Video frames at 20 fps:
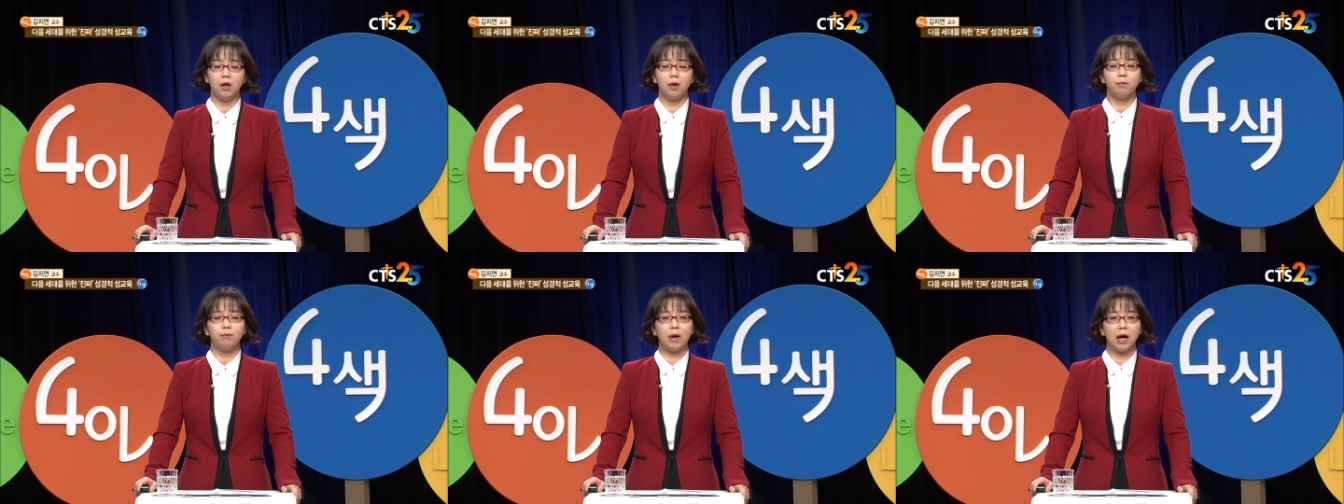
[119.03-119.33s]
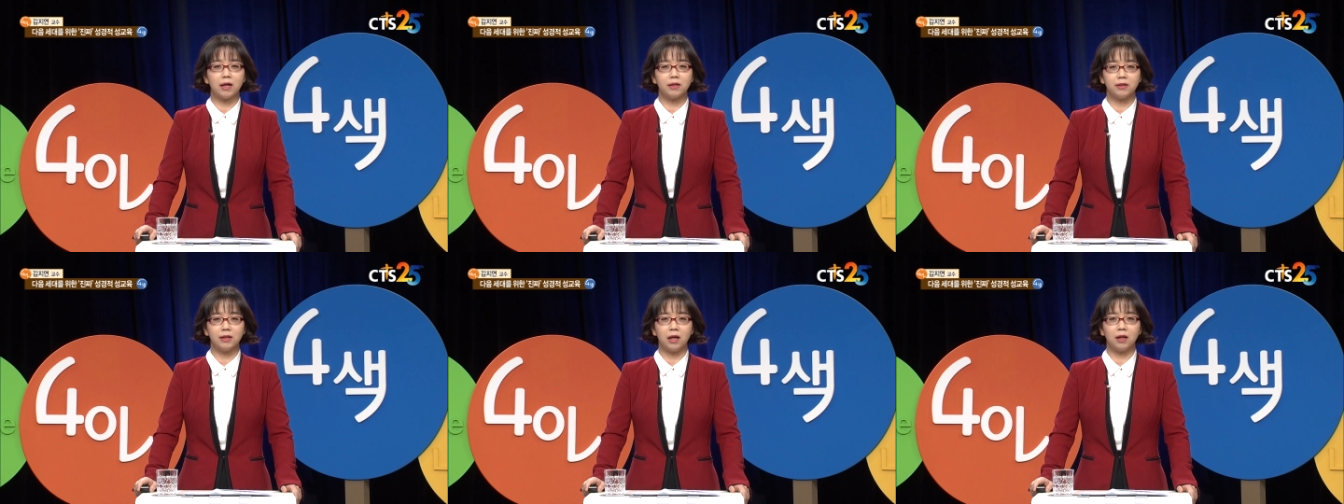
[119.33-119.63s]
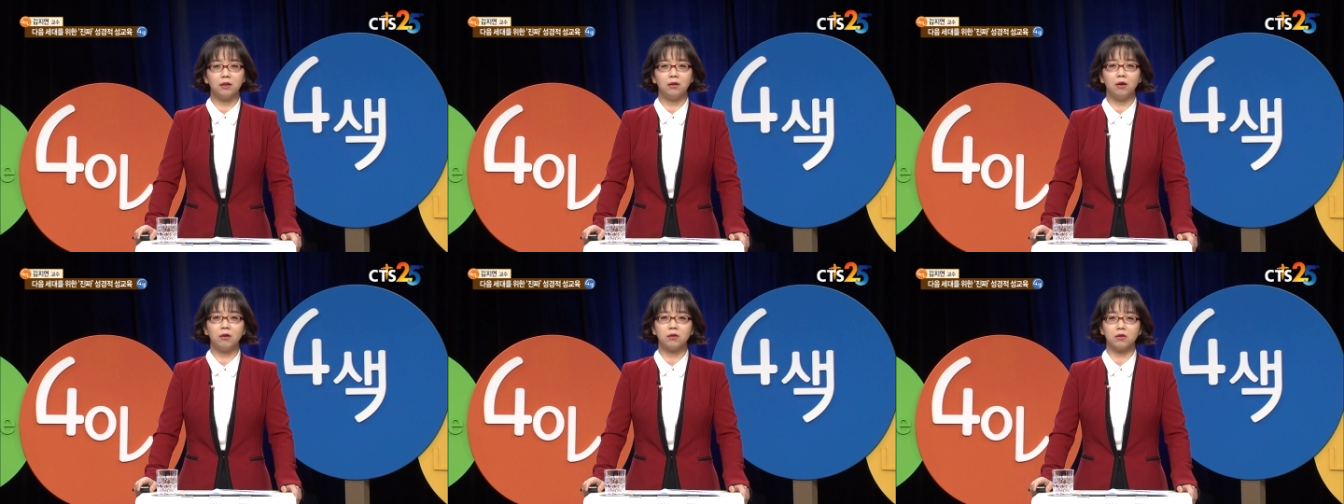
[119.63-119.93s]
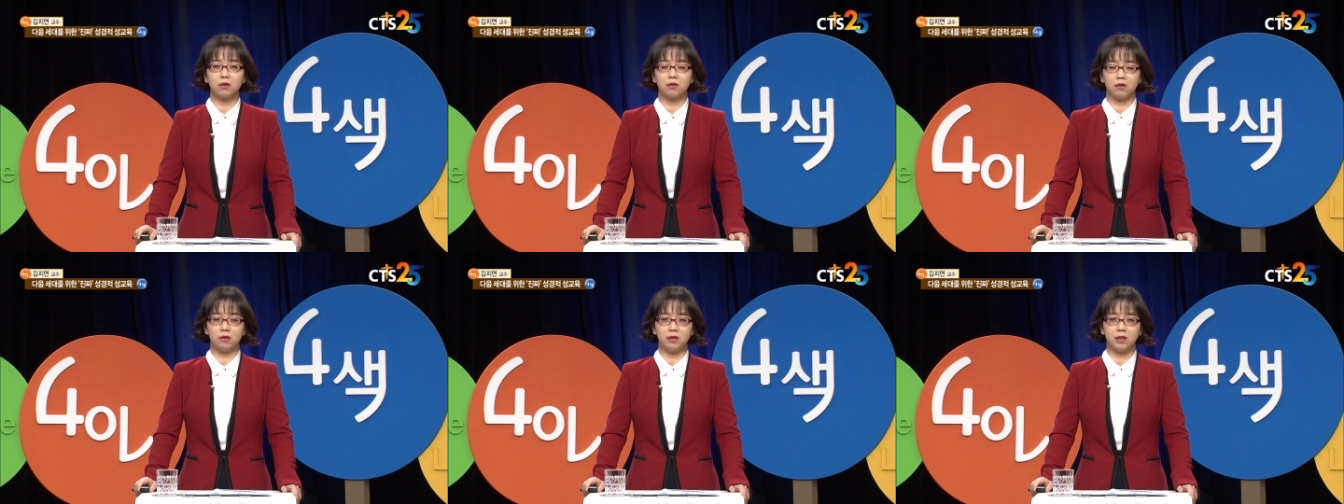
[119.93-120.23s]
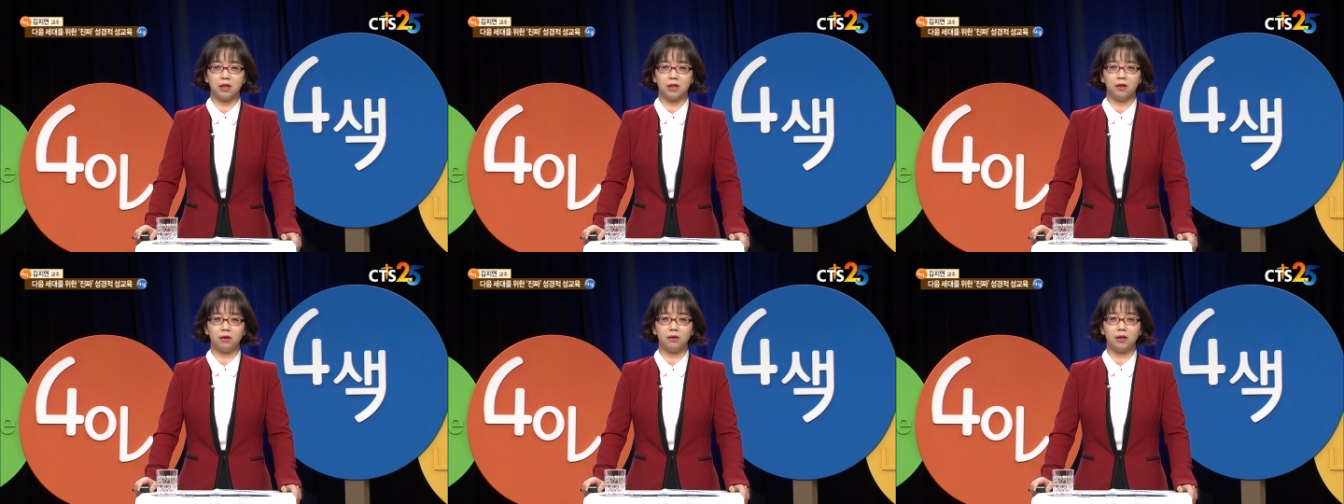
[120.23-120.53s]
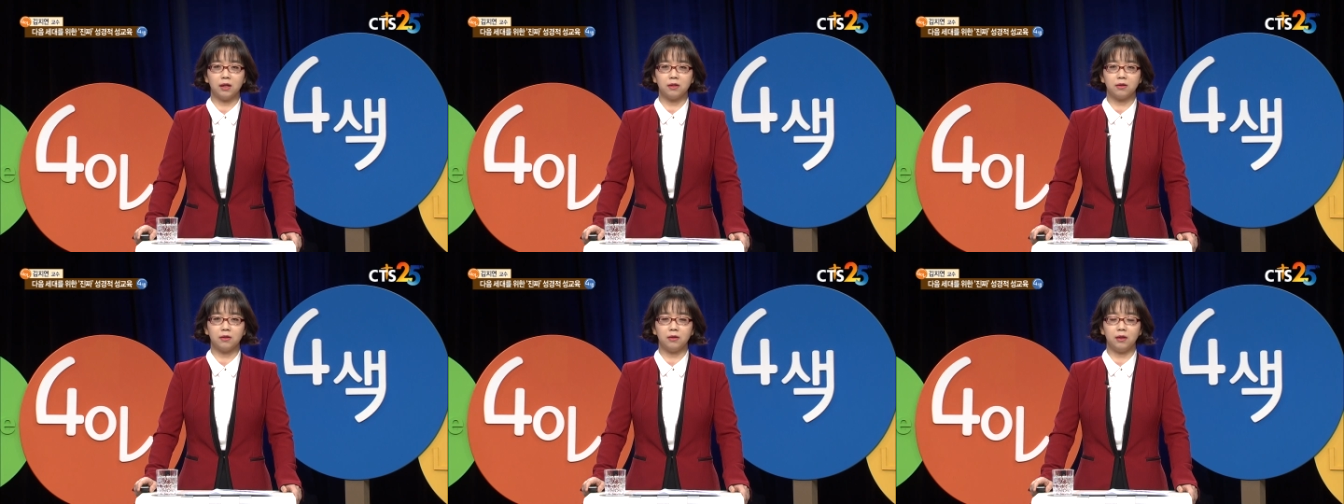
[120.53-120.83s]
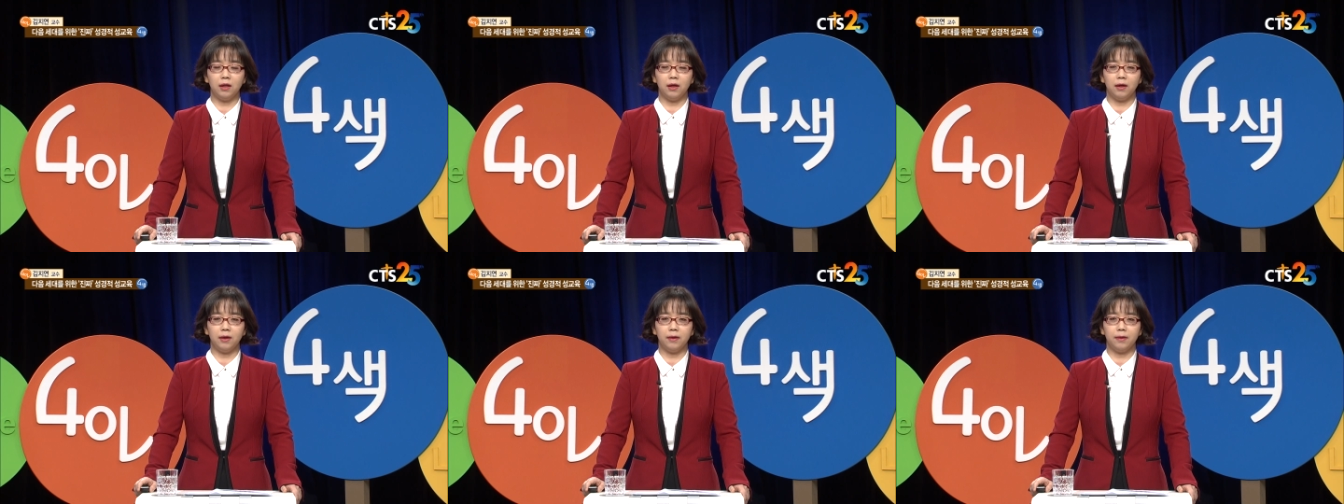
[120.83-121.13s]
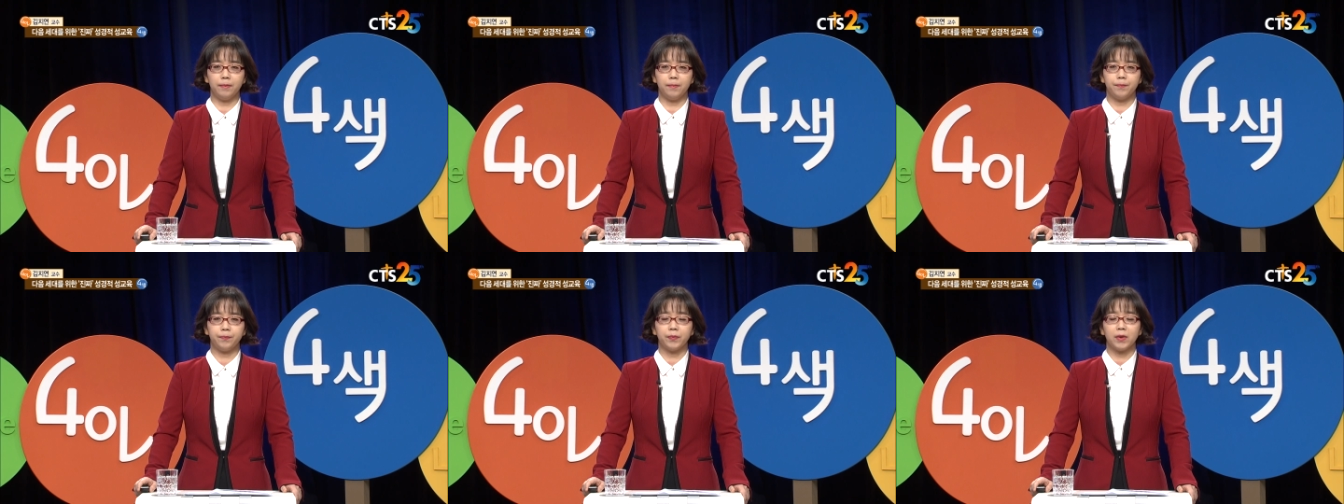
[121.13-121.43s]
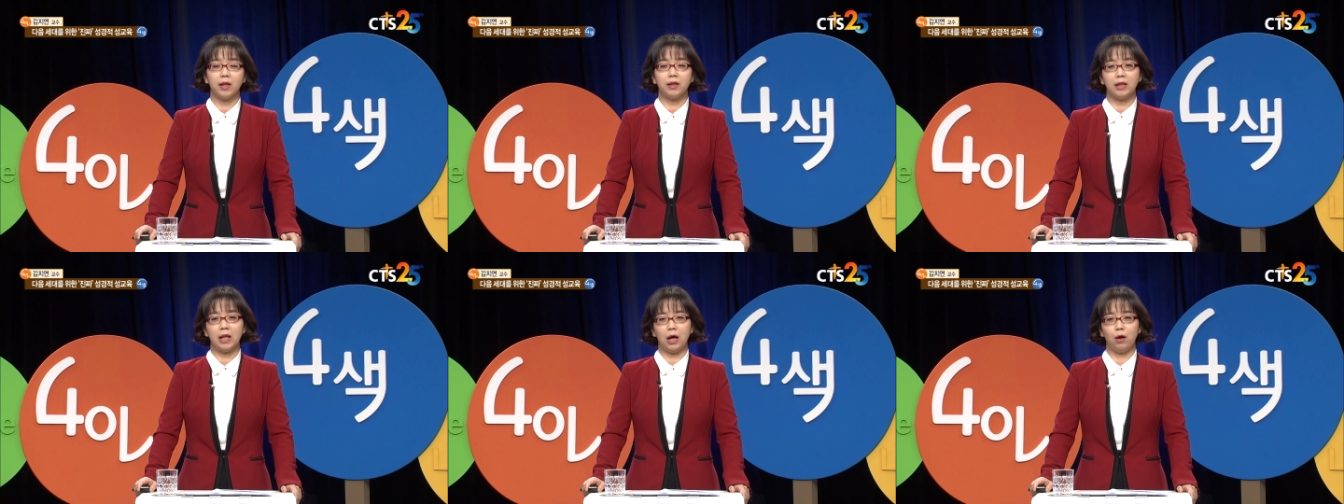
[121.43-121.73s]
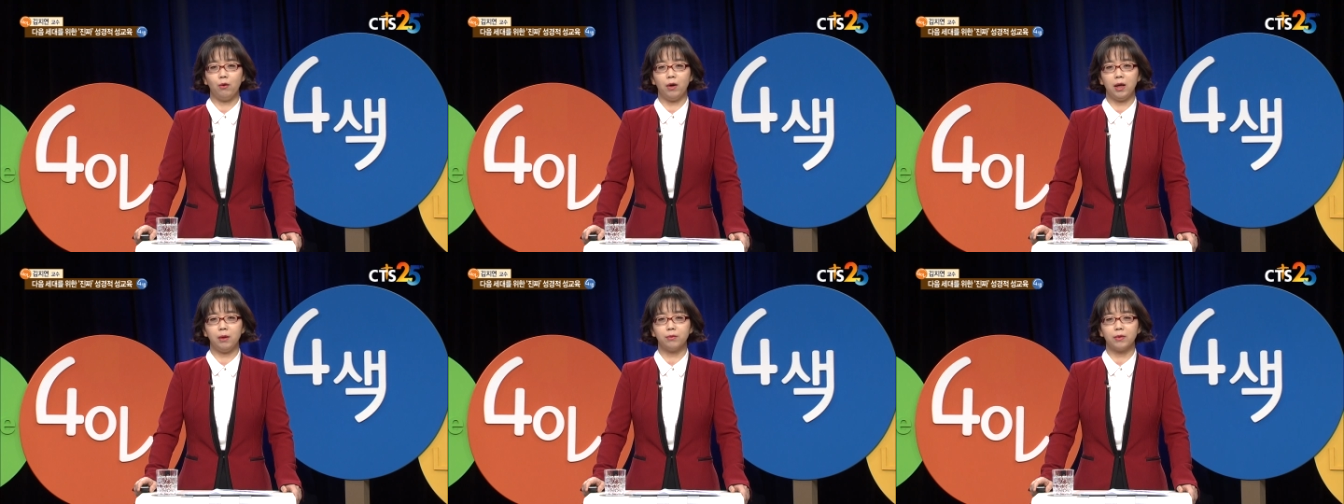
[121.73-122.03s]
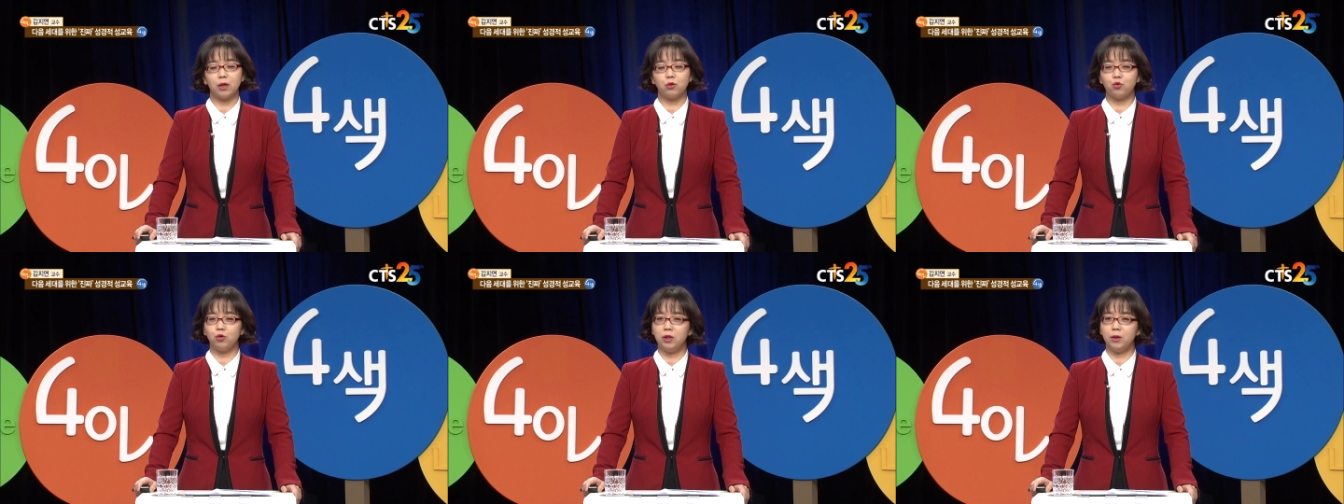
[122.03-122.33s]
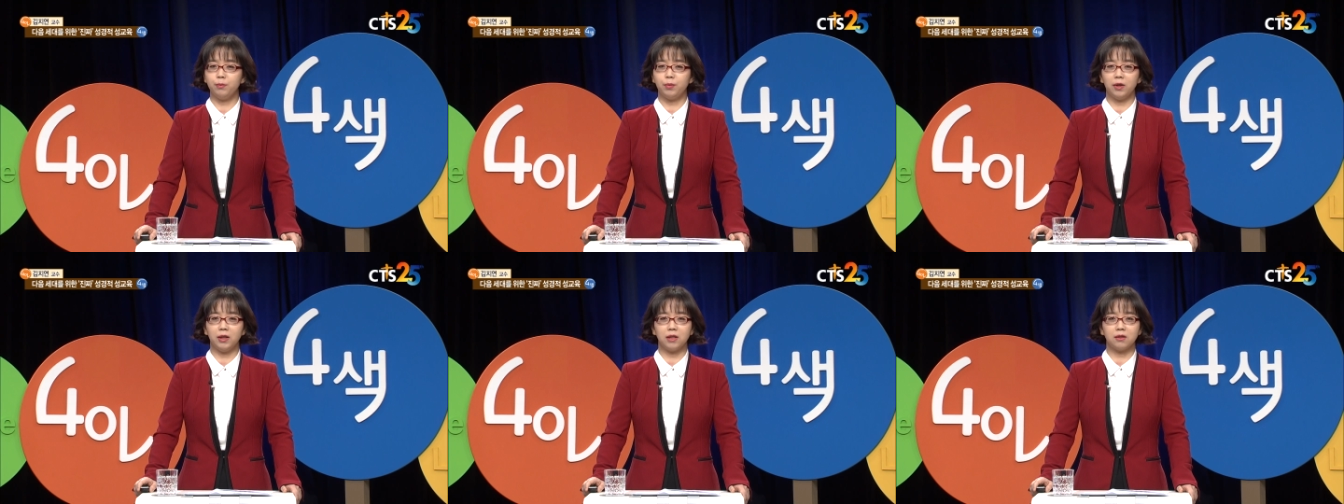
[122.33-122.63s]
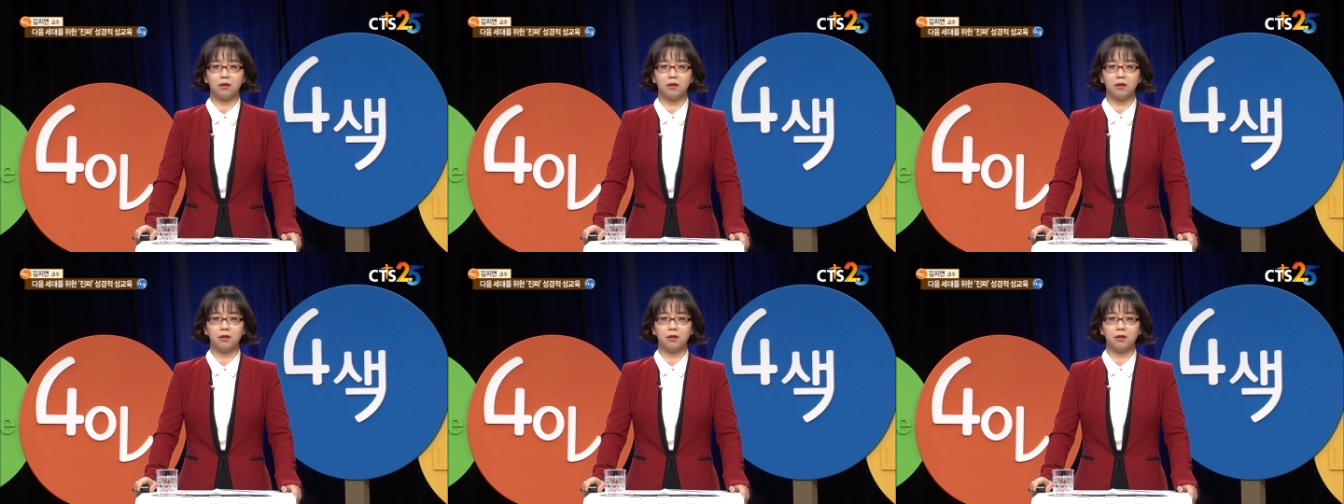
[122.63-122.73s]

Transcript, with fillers: 막상 영적 전쟁이 일어났을 때 나와 함께 주님 편에